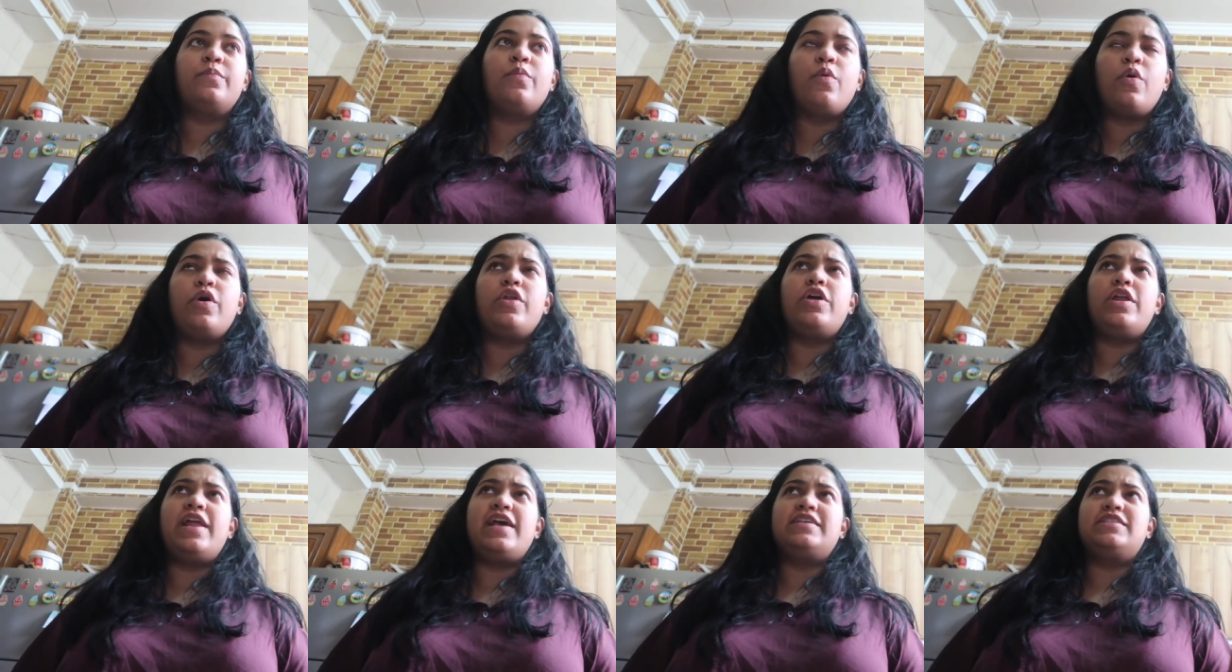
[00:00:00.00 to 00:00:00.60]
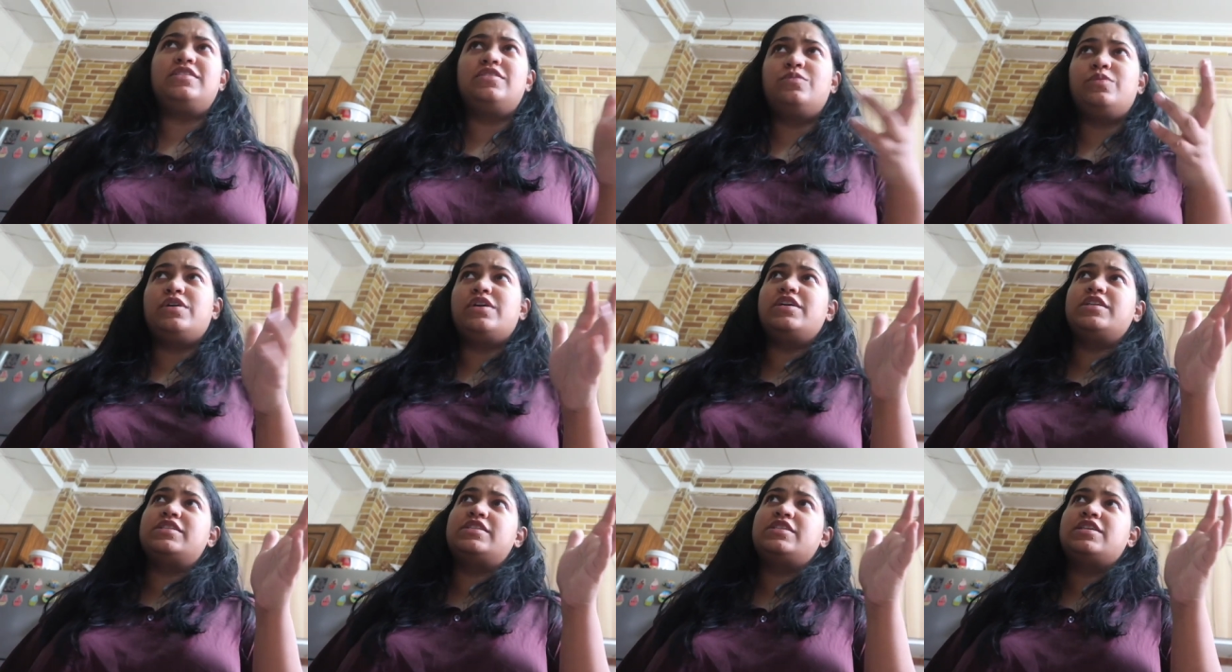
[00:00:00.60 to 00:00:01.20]
मोर और लेस
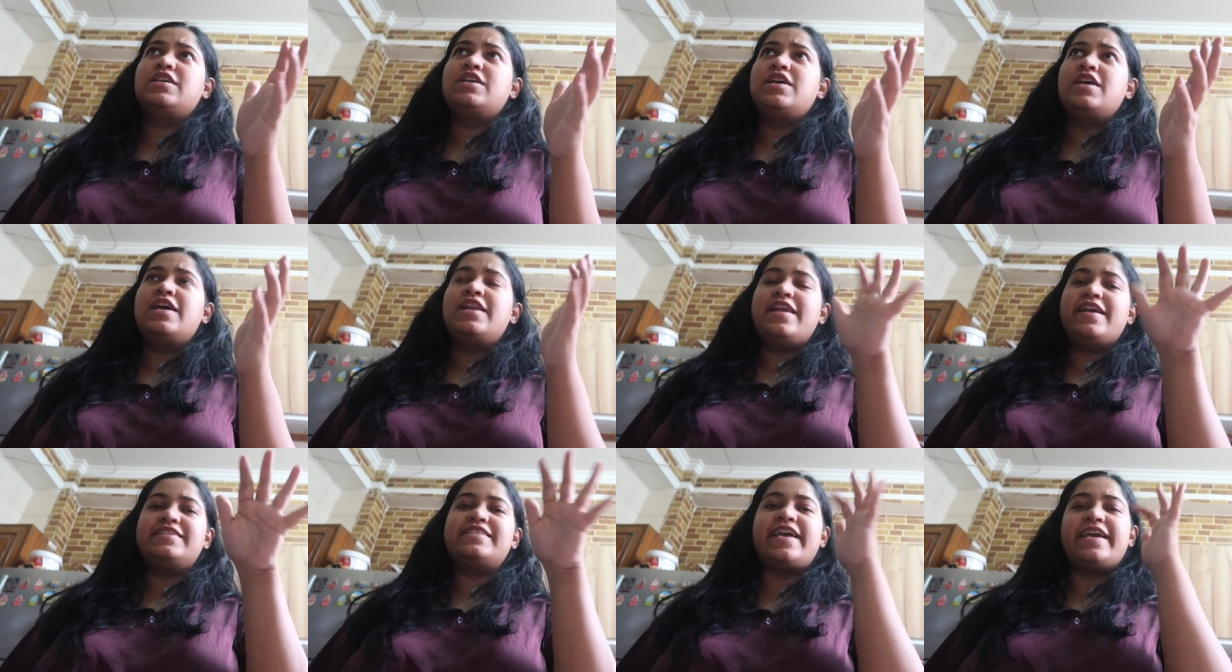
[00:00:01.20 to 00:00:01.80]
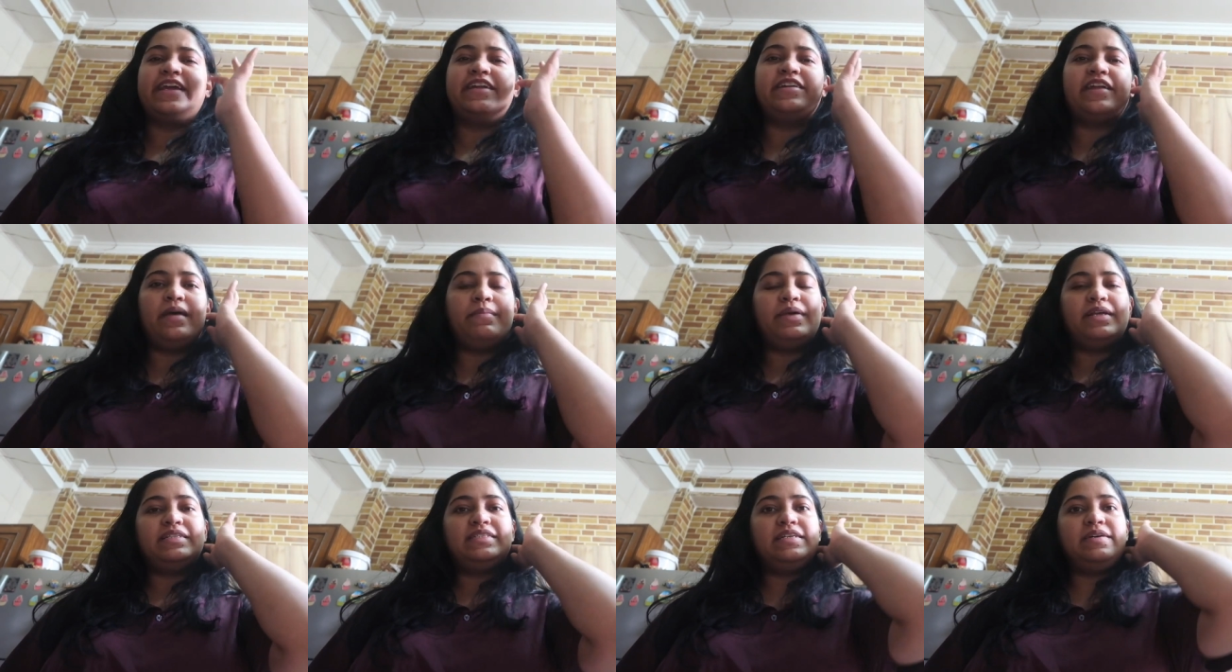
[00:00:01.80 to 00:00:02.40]
टूवर्ड्स लाइक सेकेंड
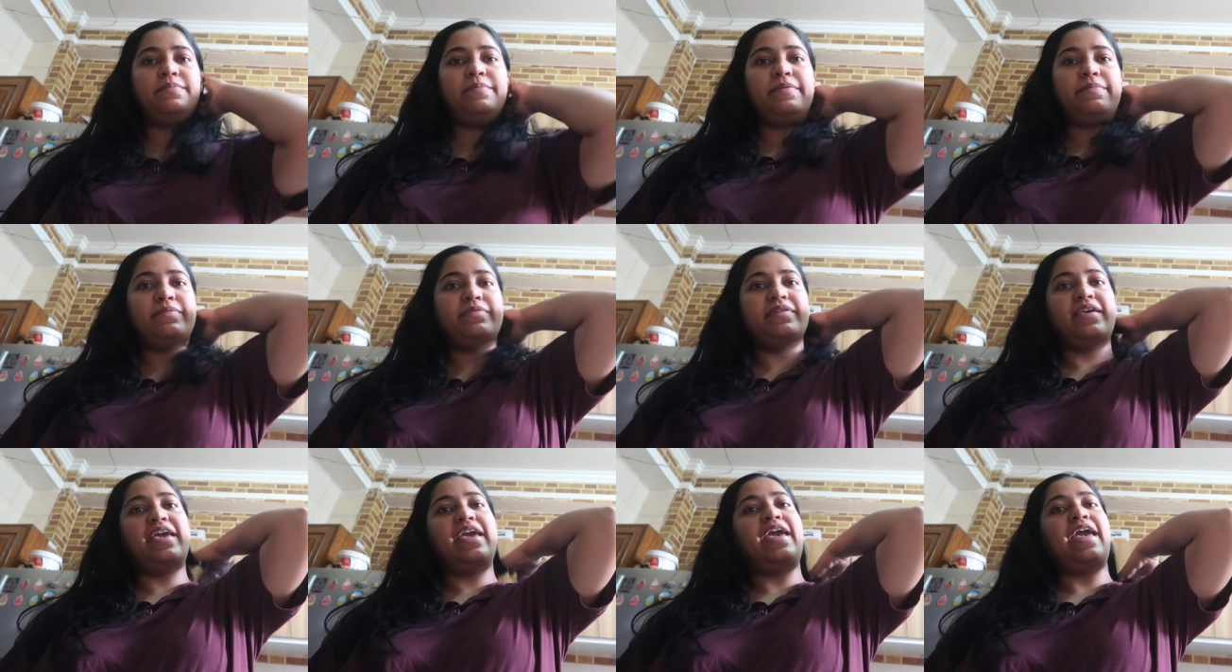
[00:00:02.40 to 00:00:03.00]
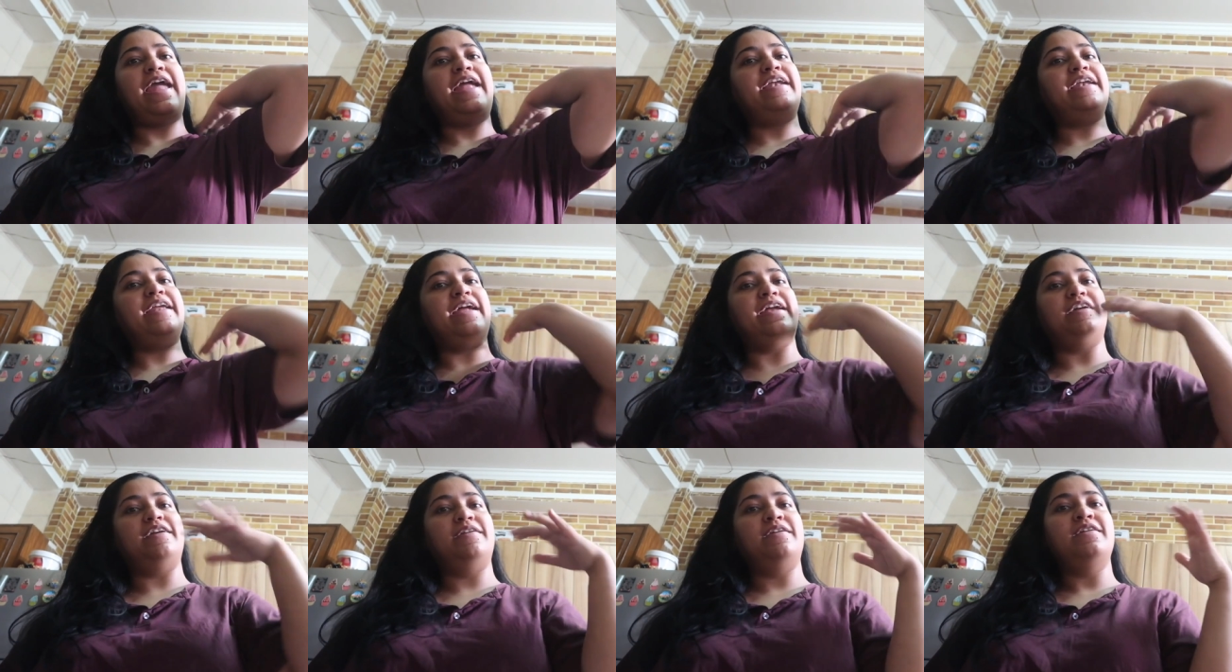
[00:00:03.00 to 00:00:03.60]
ट्राइमेस्टर के एंड
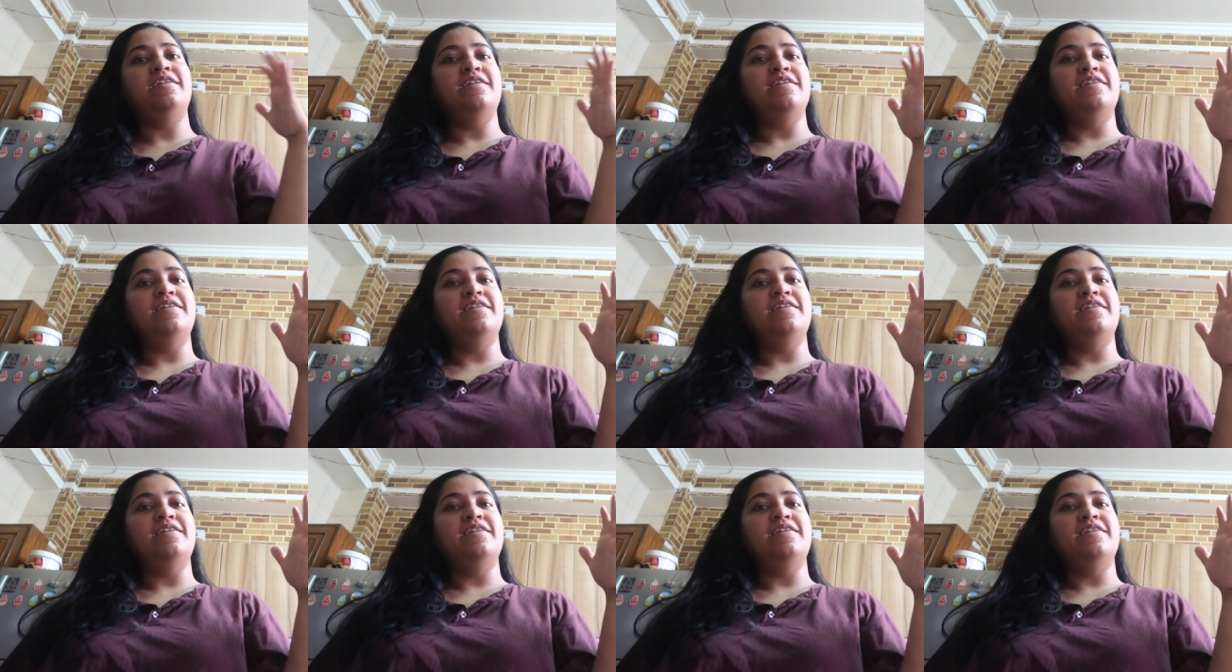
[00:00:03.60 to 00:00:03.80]
एंड